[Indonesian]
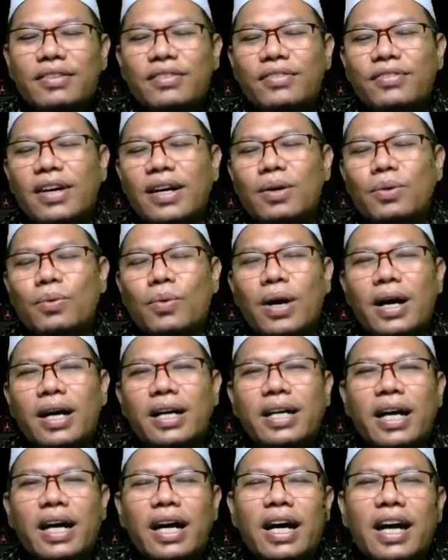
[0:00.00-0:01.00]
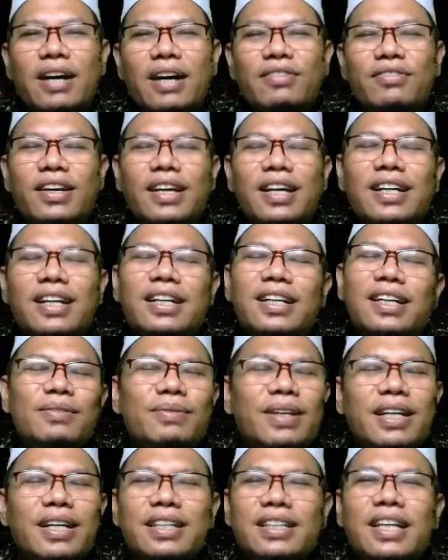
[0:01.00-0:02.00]
fahuwa kafir.
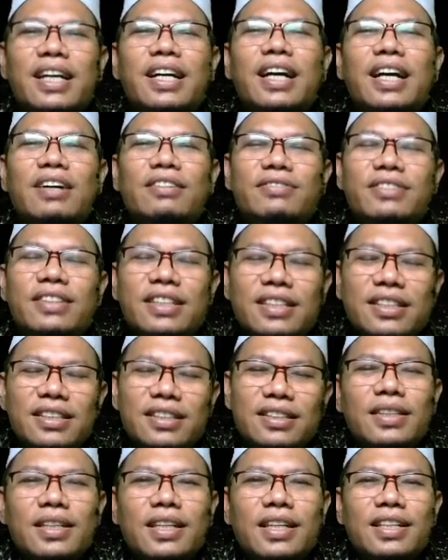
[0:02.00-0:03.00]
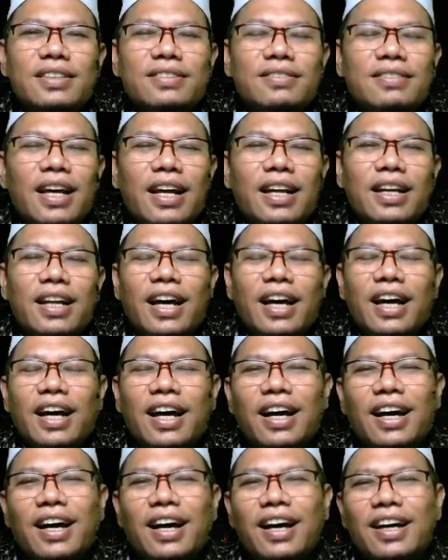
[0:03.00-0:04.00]
Maka dia kafir. Ini sudah tidak
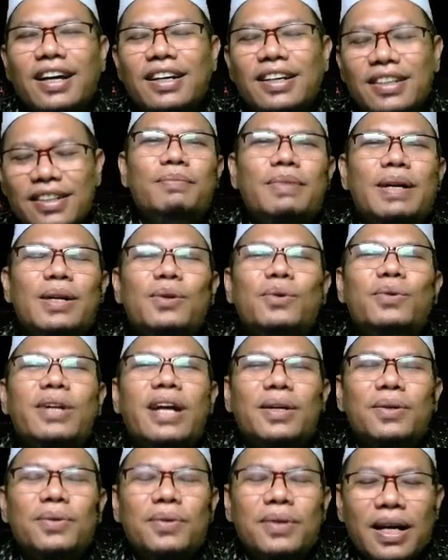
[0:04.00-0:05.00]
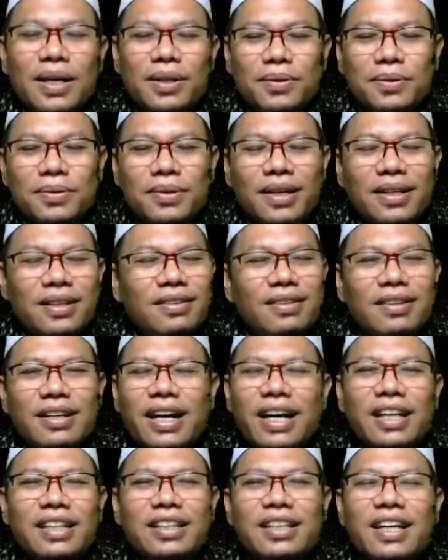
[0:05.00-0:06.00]
perlu ragu-ragu. Kalau
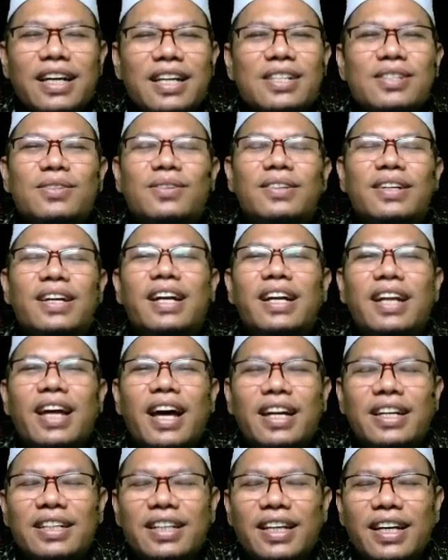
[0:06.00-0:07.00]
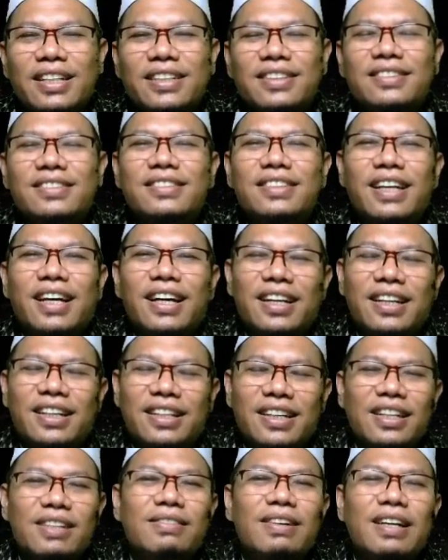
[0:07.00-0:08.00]
orang mengatakan surga tidak ada itu sudah
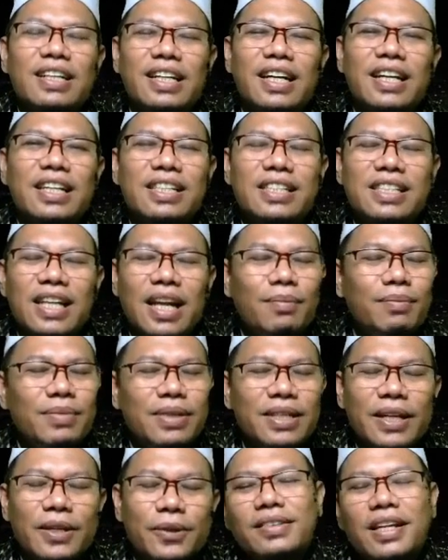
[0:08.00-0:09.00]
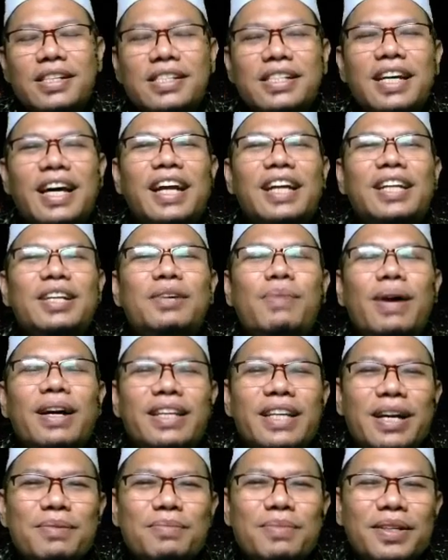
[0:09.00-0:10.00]
keluar dari Islam dia. Dan sekarang ini
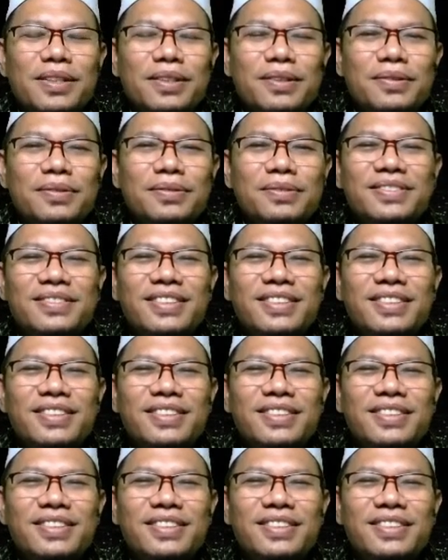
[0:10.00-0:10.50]
banyak begitu